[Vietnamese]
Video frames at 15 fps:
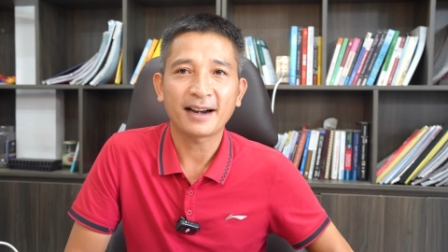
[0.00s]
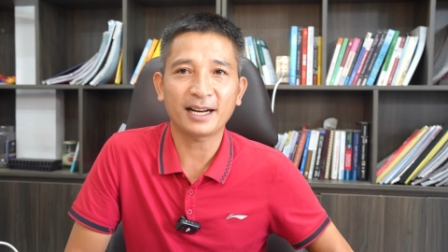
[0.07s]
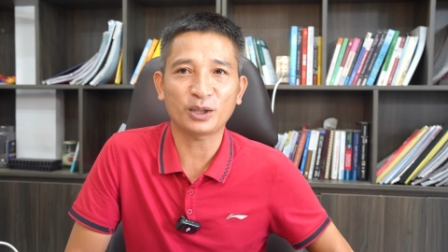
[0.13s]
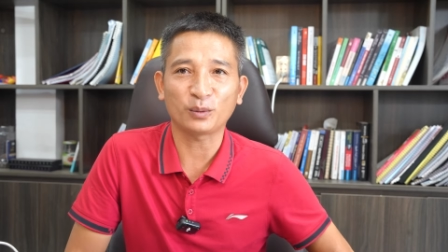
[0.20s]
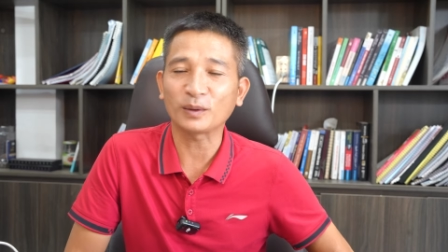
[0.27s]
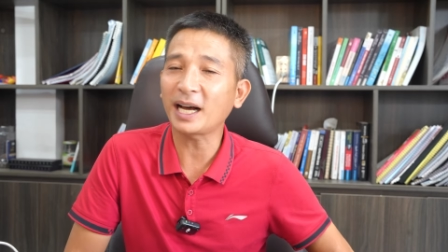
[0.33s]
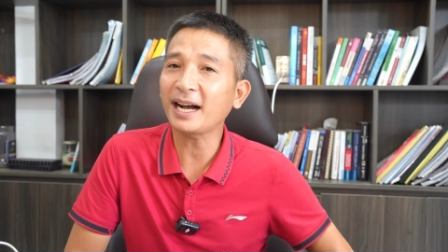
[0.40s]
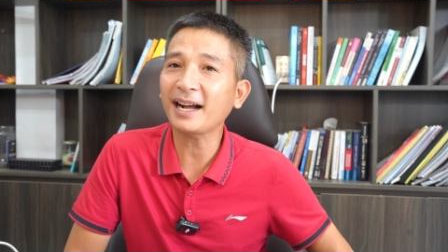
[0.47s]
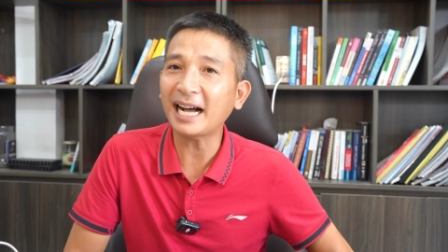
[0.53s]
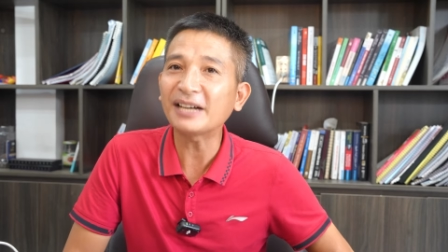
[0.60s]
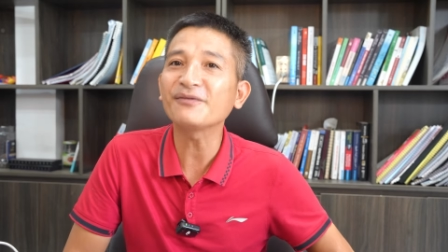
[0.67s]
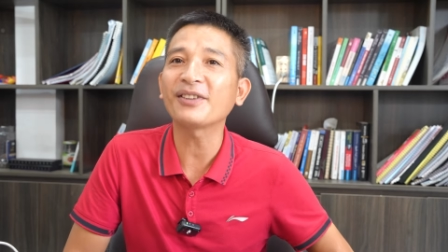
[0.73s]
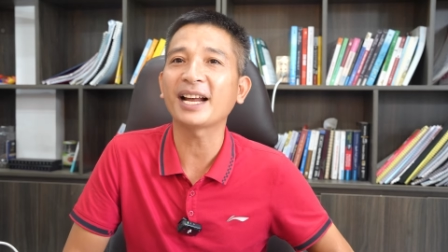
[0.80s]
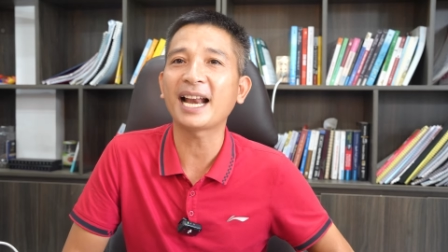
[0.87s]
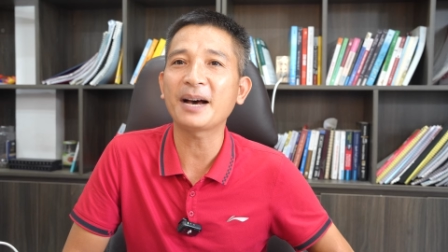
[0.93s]
là chúng ta
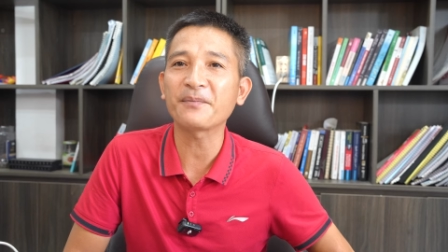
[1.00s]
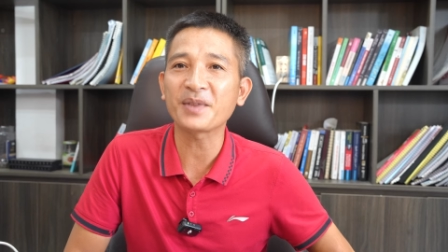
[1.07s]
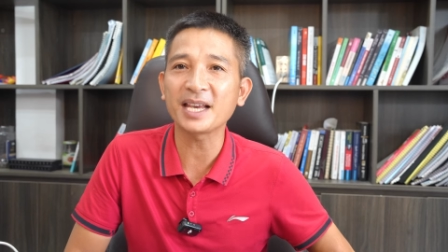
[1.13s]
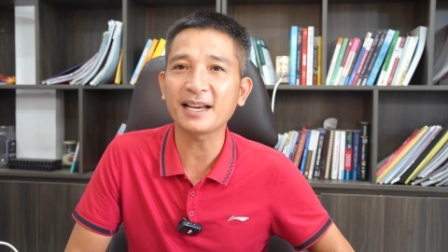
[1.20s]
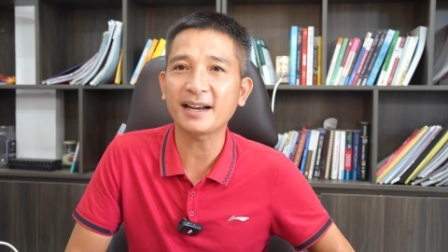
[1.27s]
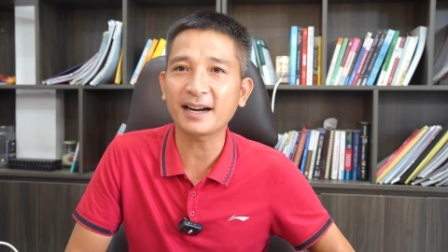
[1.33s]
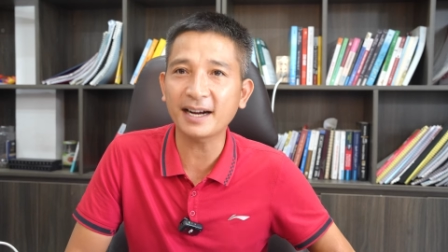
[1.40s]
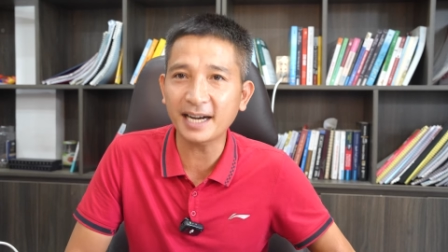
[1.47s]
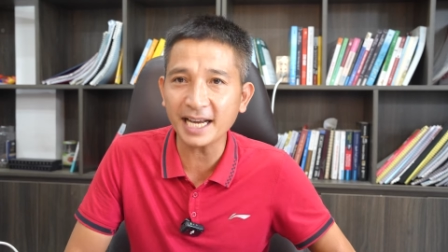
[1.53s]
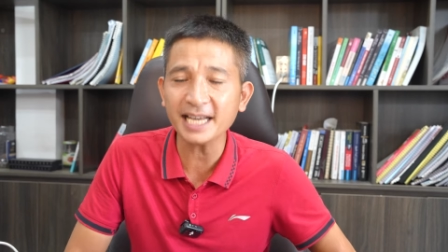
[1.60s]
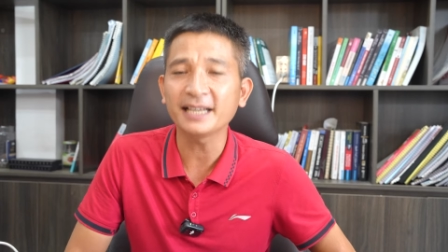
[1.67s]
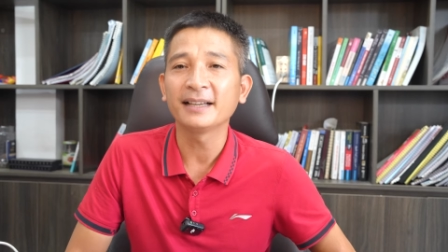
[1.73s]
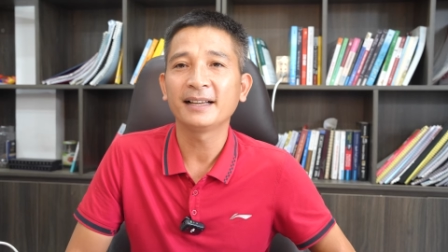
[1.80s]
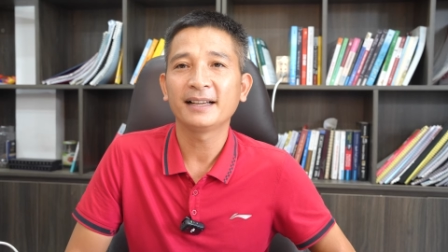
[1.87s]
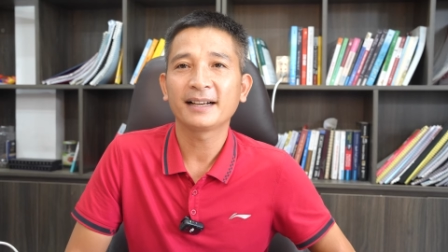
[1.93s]
cần phải làm gì
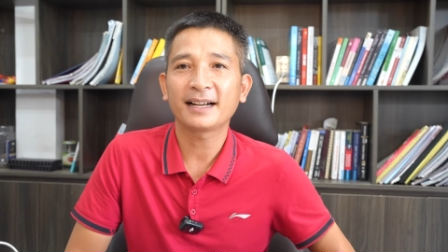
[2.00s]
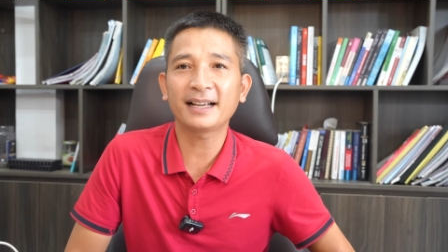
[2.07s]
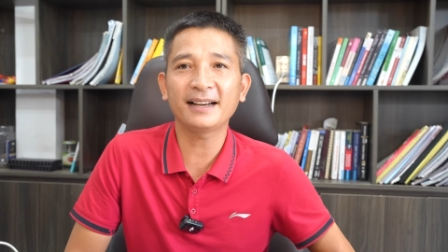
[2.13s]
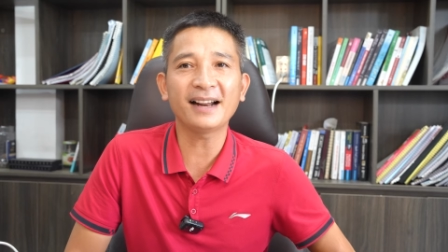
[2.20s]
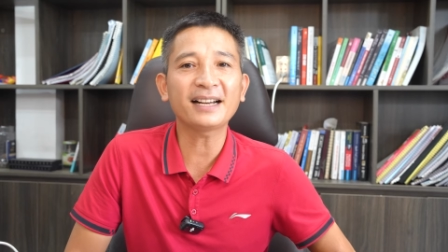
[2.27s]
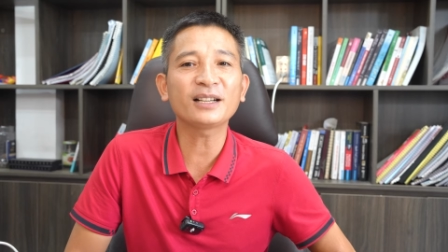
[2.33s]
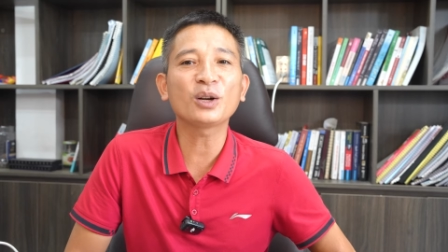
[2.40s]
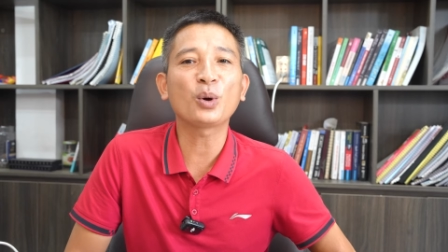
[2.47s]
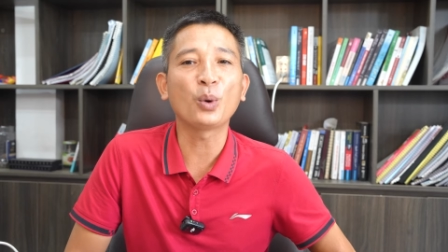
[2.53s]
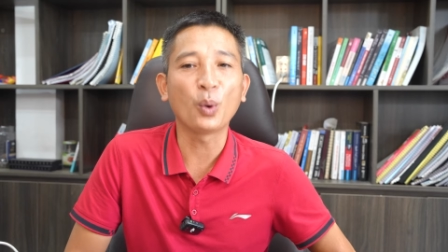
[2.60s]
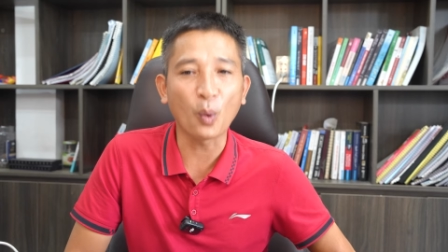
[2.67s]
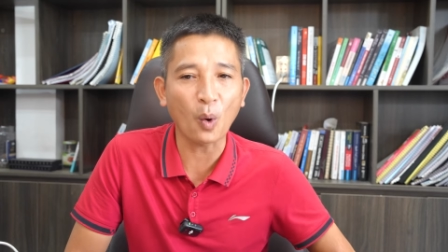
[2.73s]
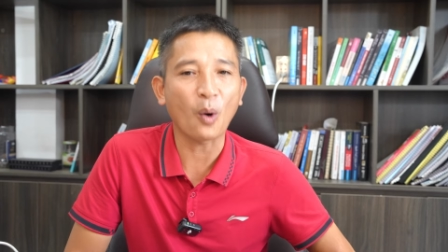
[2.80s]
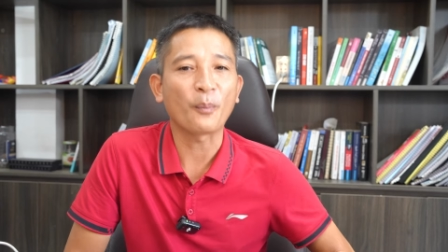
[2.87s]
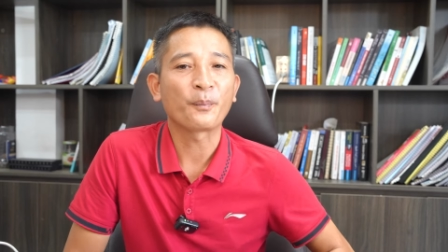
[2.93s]
khi cái đất
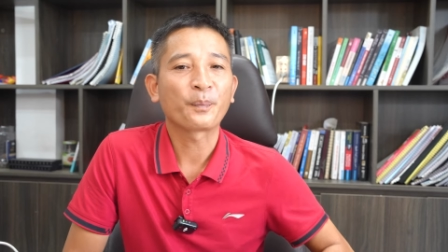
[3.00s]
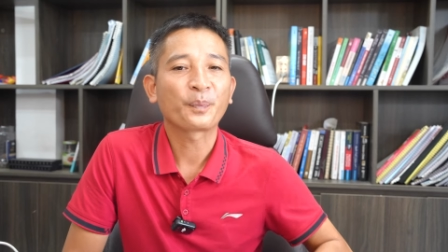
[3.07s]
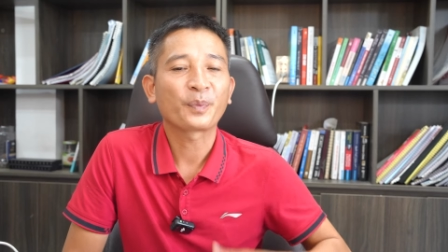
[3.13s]
lúa